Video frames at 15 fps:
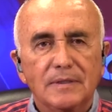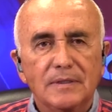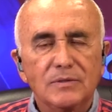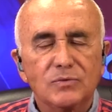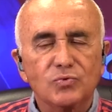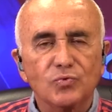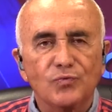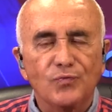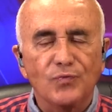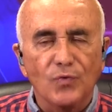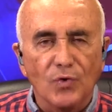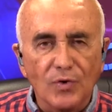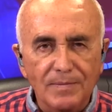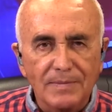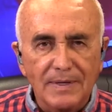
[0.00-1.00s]
y su
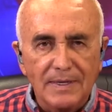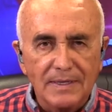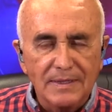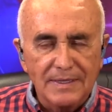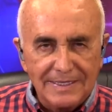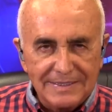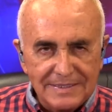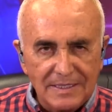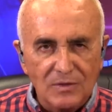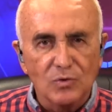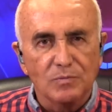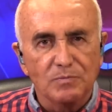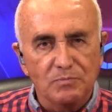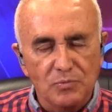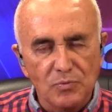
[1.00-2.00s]
forma de
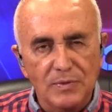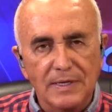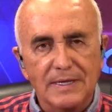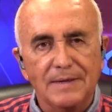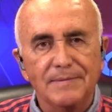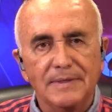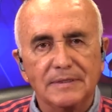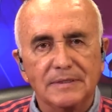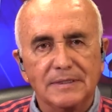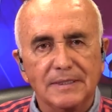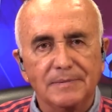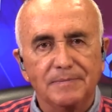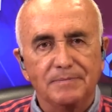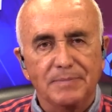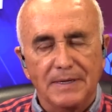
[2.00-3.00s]
hacerlo
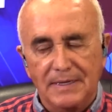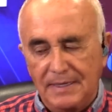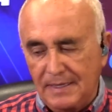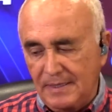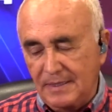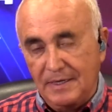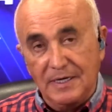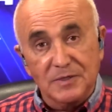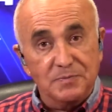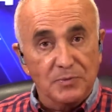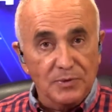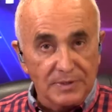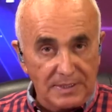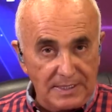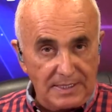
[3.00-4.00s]
públicamente para
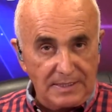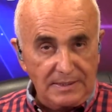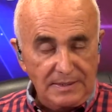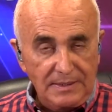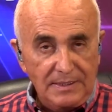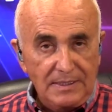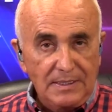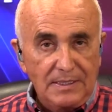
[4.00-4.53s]
responder